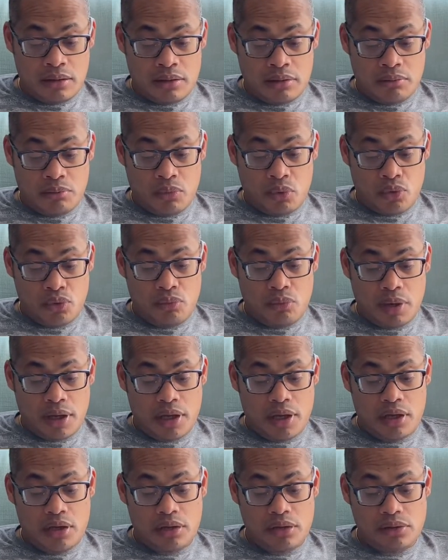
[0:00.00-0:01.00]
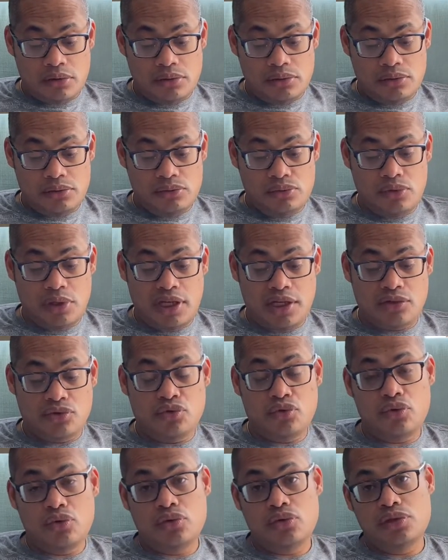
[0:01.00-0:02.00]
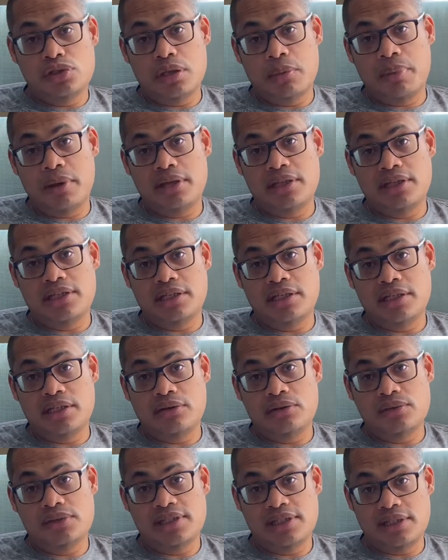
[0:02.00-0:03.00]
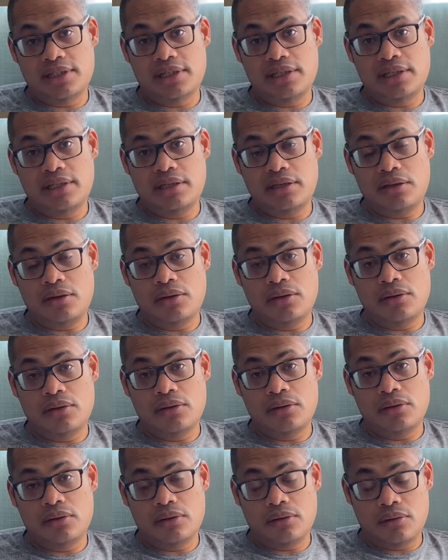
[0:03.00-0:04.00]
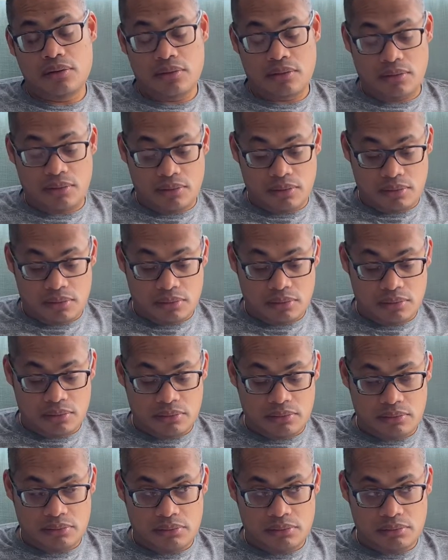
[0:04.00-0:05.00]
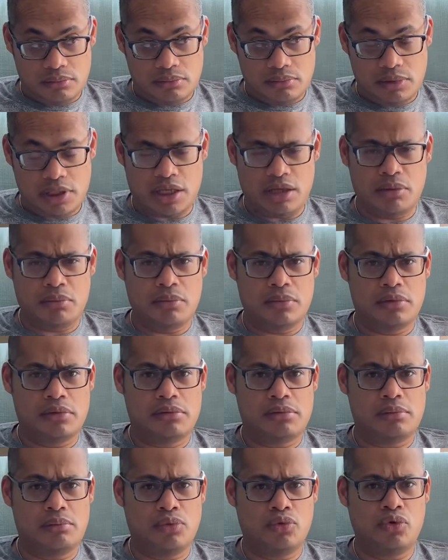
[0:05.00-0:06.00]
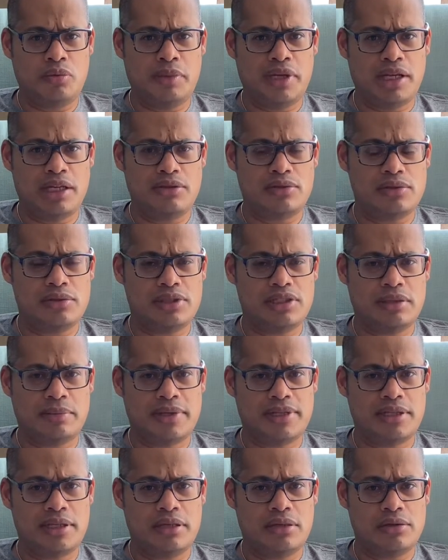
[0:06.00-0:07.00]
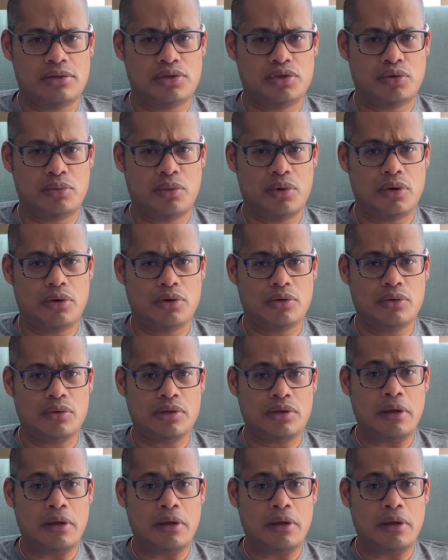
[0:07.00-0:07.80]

Bon, bah, une lecture sympathique aussi. Euh, d'ailleurs, beaucoup de mes lectures sont sympathiques, je me rends compte.